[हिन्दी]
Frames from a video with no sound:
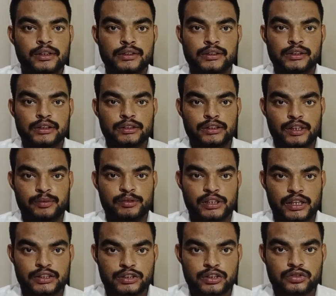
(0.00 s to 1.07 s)
थ्रिप्स
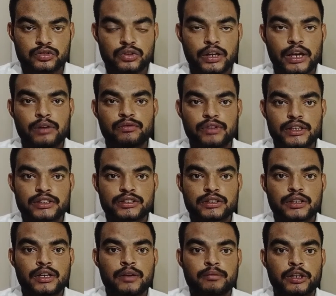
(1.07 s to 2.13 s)
केसिस एवं वयस्क
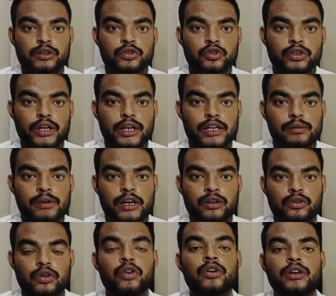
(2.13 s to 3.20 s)
पत्तियों के हरे भाग को
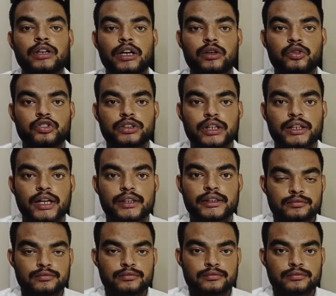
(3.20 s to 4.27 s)
खरोच कर खाते हैं
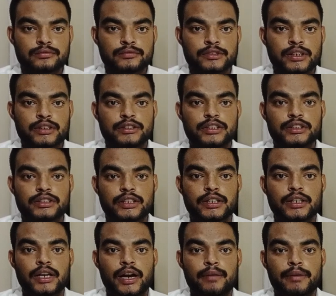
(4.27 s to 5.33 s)
जिससे
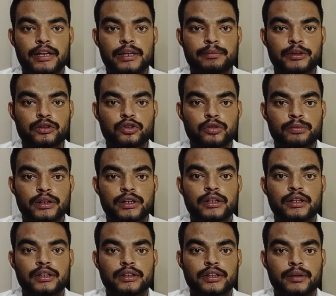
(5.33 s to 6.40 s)
हमारी पत्तियों पर
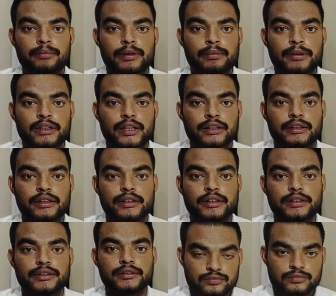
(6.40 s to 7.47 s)
धब्बे पड़ जाते हैं
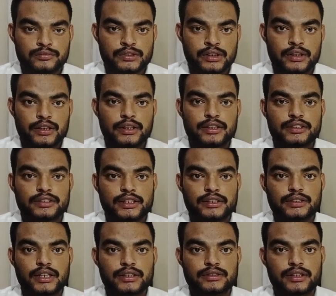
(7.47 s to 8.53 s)
इसके साथ
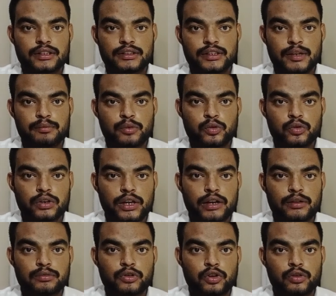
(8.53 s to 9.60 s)
साथ यह फूल एवं
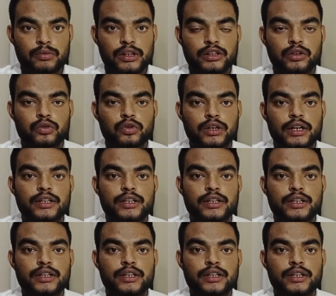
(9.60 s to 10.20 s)
कोमल तनों का रस भी